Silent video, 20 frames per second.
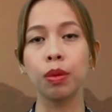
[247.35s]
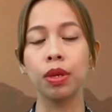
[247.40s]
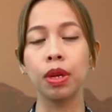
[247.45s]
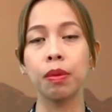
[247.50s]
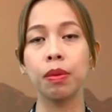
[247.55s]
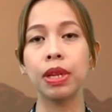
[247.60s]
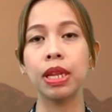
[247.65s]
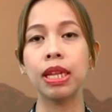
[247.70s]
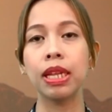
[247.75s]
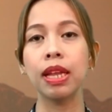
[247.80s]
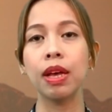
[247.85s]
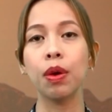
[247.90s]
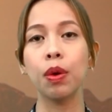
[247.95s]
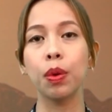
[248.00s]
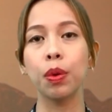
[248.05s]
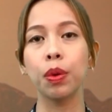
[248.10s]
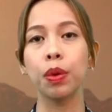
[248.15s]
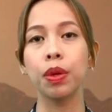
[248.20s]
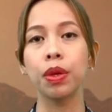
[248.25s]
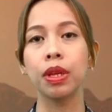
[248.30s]
nawalan
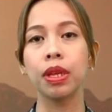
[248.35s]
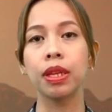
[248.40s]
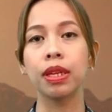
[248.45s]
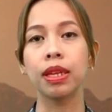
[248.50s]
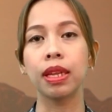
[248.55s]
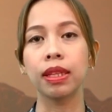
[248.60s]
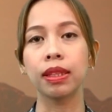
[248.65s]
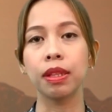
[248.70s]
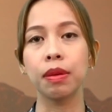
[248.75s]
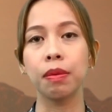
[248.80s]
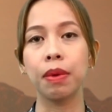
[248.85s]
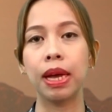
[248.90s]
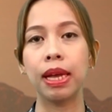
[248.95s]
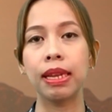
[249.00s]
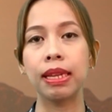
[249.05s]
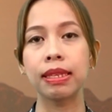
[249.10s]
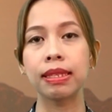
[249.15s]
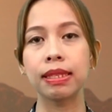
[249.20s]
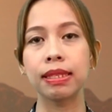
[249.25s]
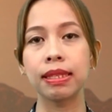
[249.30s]
ako ng
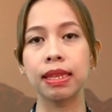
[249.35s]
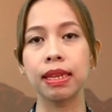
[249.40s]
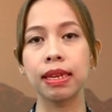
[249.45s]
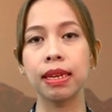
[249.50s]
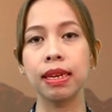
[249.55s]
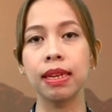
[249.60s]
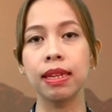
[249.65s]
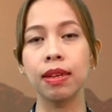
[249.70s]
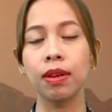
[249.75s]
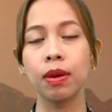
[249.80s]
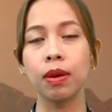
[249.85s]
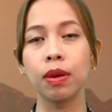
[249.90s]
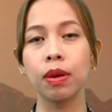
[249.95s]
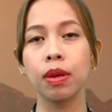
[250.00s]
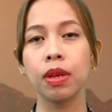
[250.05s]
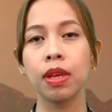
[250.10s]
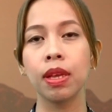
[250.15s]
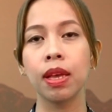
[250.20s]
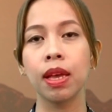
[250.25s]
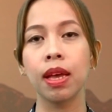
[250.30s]
tiwala sa sarili ko
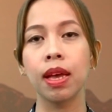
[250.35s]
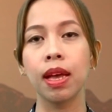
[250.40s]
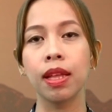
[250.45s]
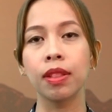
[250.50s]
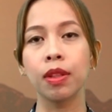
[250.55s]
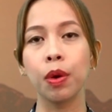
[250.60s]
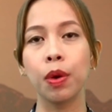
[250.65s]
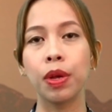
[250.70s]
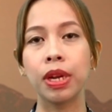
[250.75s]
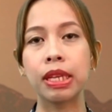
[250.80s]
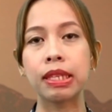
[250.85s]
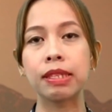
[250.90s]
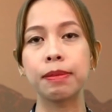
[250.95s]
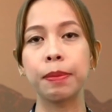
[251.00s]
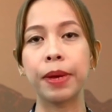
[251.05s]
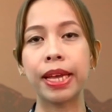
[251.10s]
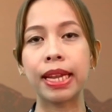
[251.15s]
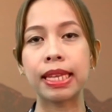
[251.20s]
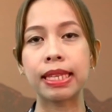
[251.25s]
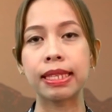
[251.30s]
at oras
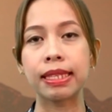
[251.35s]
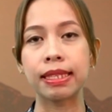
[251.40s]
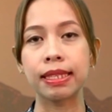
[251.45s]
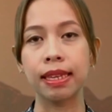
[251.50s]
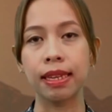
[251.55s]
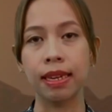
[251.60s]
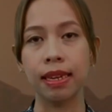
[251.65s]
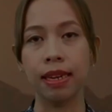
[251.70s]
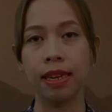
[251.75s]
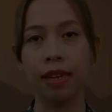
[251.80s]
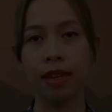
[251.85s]
para sa sarili